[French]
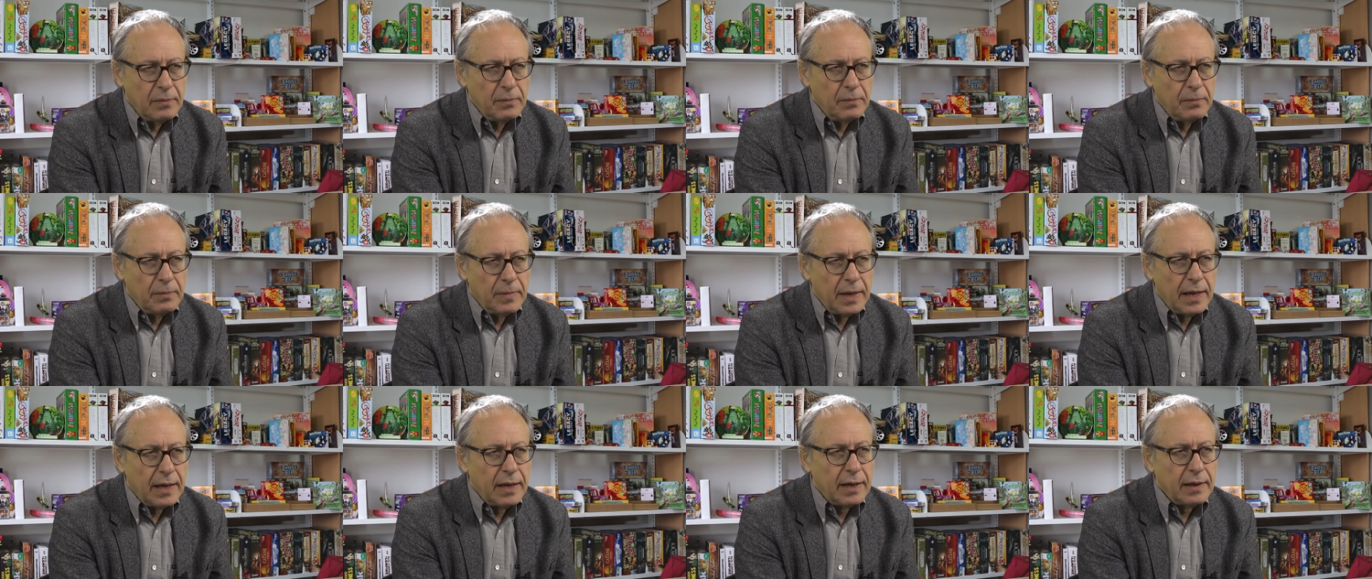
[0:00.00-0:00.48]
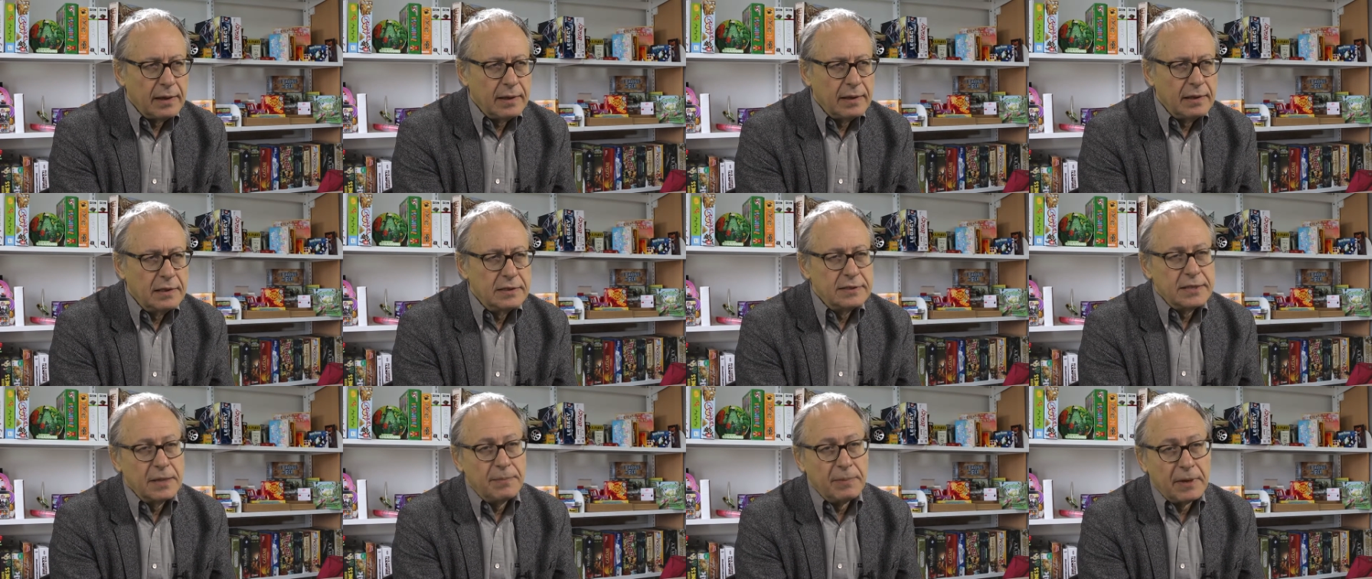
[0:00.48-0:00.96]
mais
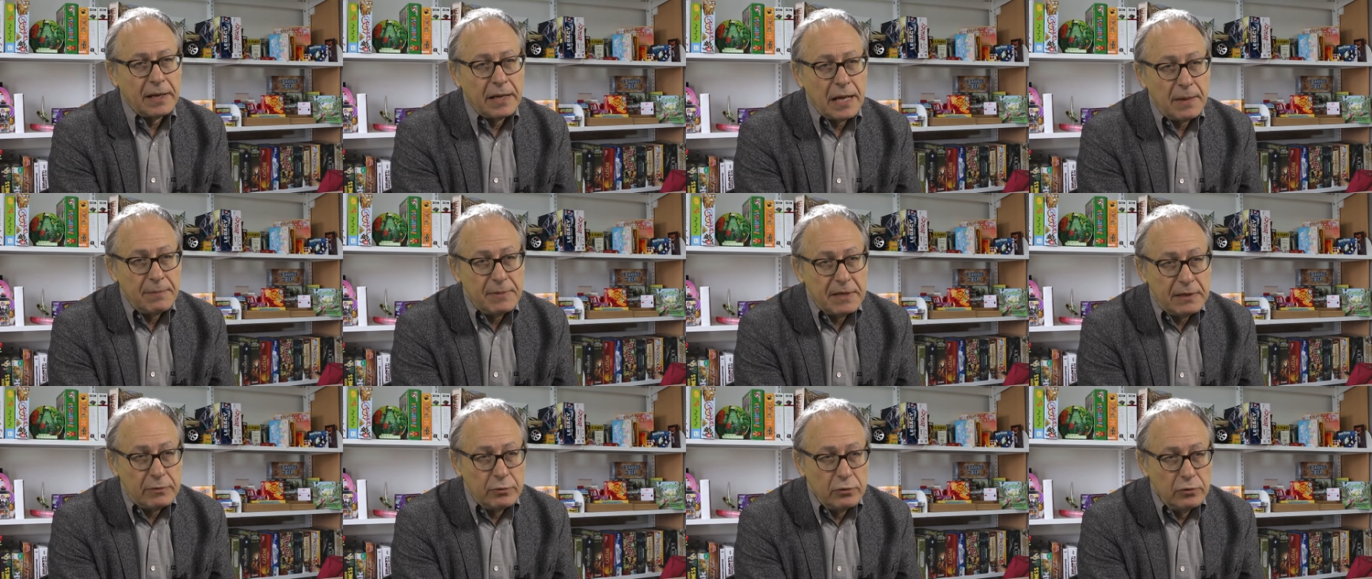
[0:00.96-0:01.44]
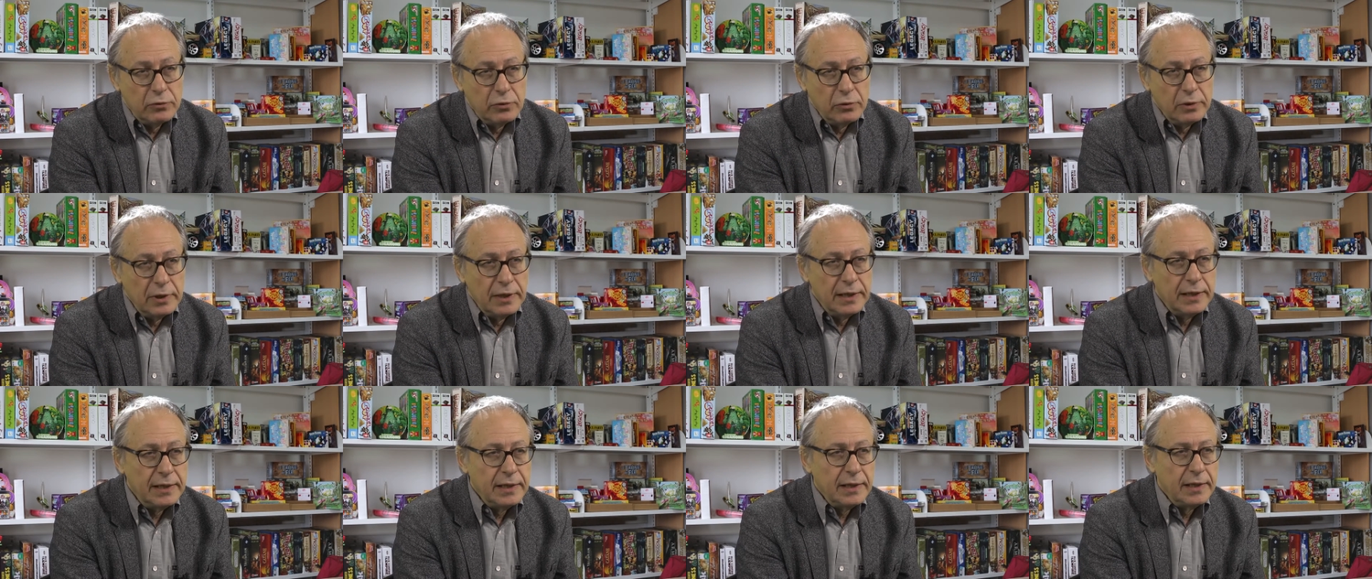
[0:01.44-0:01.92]
qu'ils aient pris l'habitude de
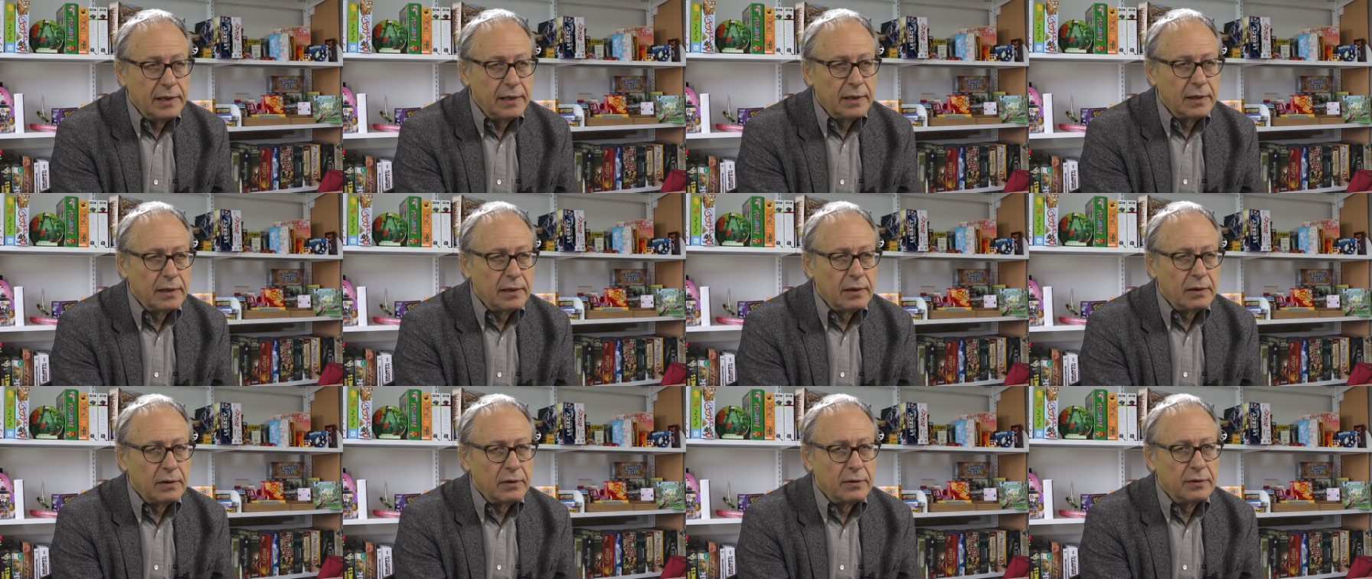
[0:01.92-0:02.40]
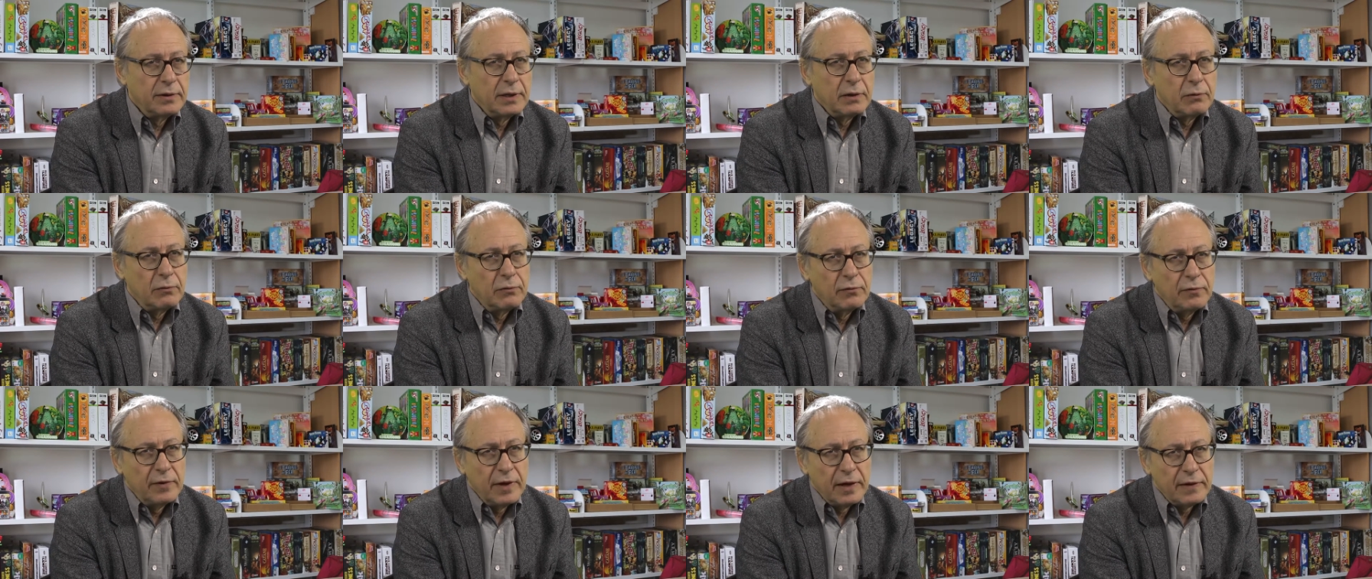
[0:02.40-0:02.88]
lire,
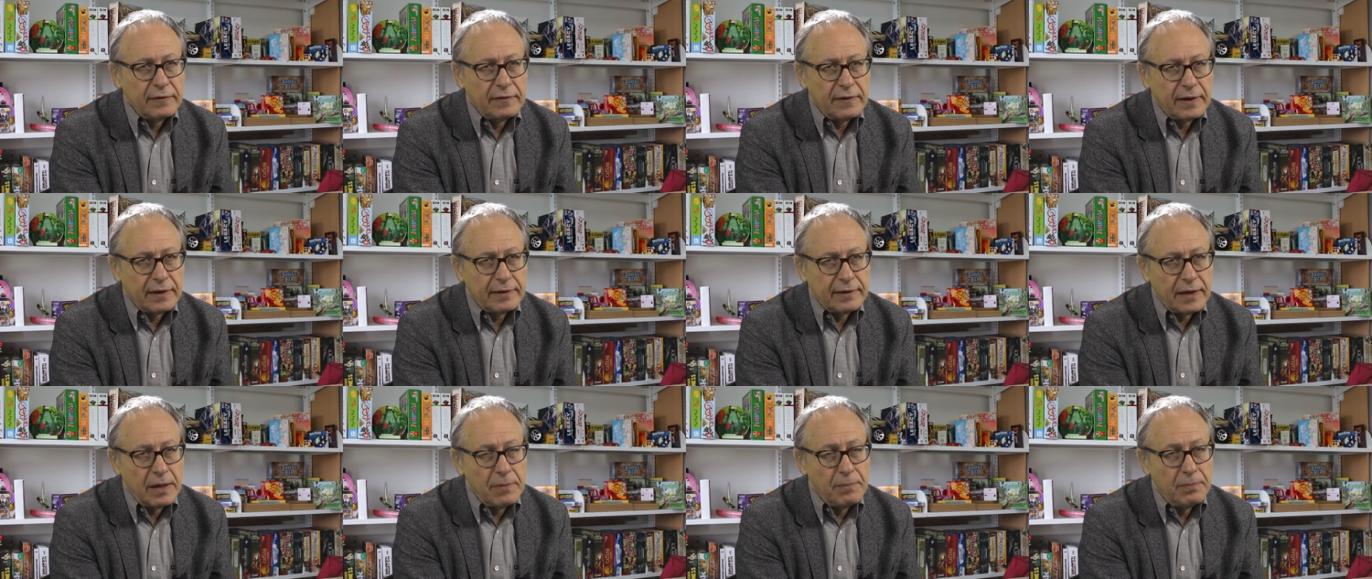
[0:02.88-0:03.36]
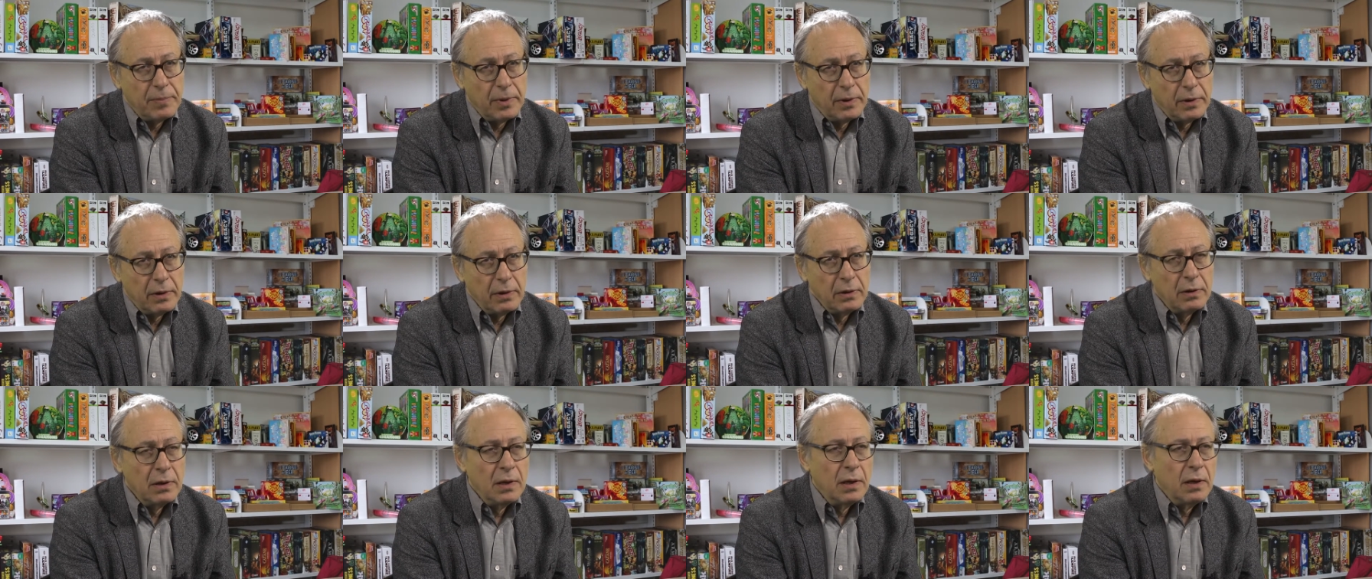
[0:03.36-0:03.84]
découvert certains
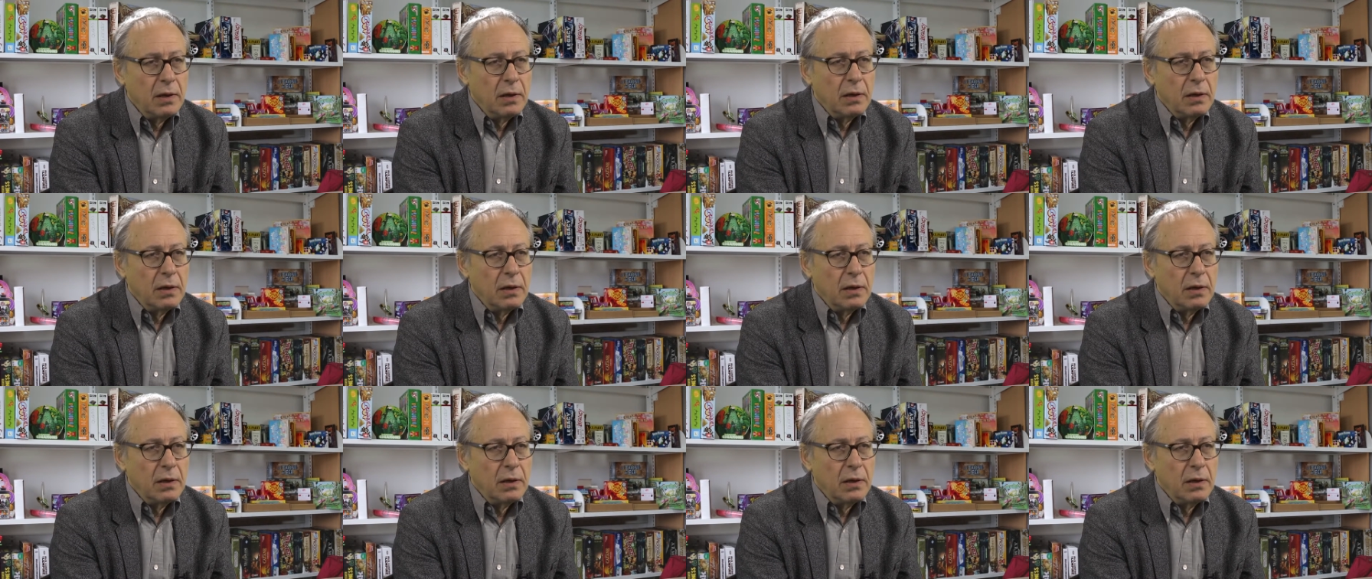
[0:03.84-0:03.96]
pans